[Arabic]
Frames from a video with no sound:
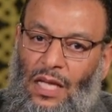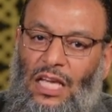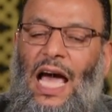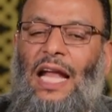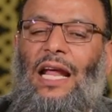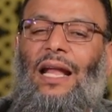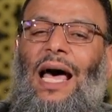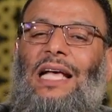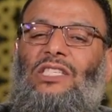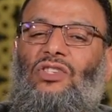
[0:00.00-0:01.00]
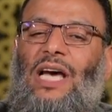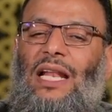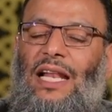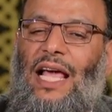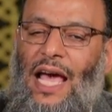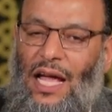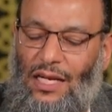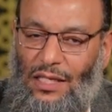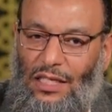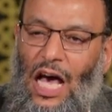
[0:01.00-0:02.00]
يعني الله عز وجل
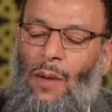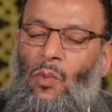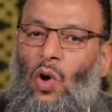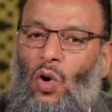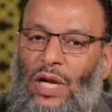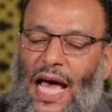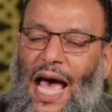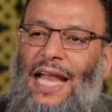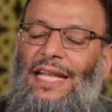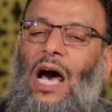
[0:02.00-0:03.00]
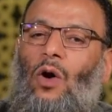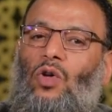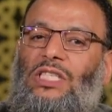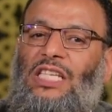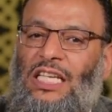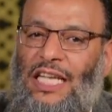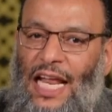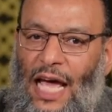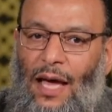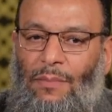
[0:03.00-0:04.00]
الان يامرنا ان ناخذ
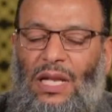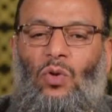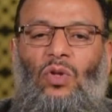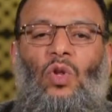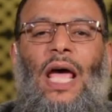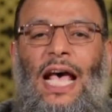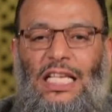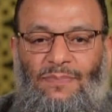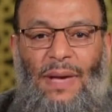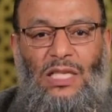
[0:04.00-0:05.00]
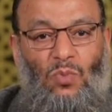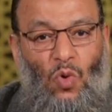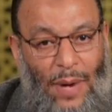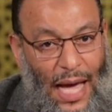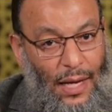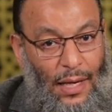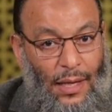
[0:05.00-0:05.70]
ديننا من ناس مذمومه